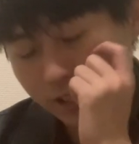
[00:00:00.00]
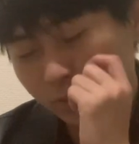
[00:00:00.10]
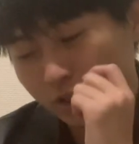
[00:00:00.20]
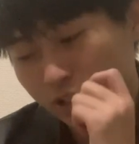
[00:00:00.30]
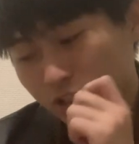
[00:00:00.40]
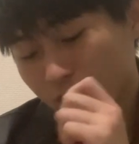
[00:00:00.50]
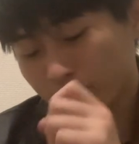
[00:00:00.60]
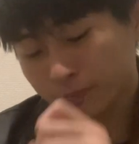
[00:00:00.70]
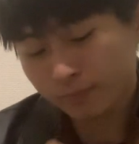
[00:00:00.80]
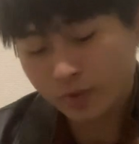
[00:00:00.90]
年発起し
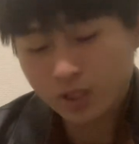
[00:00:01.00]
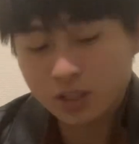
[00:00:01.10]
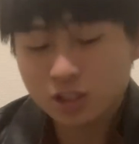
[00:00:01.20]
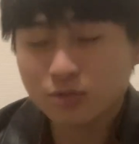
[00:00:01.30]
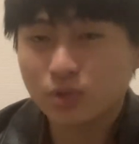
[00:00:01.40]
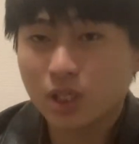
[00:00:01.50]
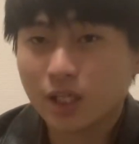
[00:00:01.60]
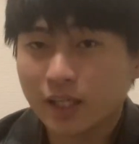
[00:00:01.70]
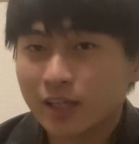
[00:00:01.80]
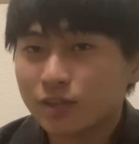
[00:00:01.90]
て、自分か
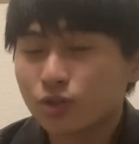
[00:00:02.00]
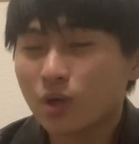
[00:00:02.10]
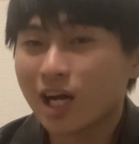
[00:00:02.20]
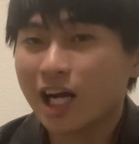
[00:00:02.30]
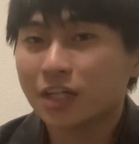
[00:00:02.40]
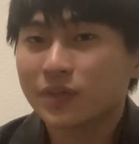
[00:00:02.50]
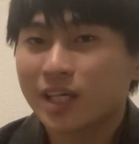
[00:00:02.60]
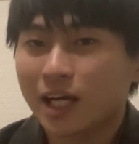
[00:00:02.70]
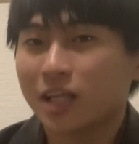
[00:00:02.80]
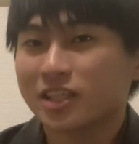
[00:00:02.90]
らね、ちょっと明るい
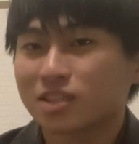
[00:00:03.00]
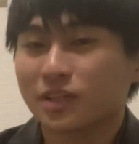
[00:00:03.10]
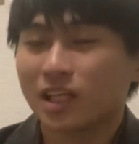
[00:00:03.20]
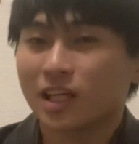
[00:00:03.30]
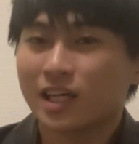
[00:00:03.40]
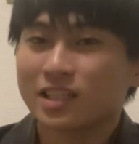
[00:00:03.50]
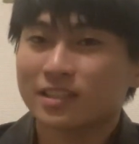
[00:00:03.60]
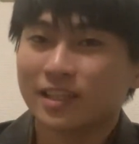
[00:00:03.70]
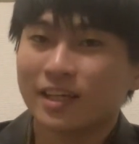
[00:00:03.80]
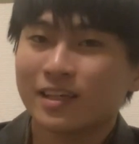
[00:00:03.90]
キャラですみたいな感じ
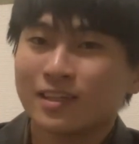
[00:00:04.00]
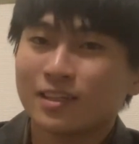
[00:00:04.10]
でね、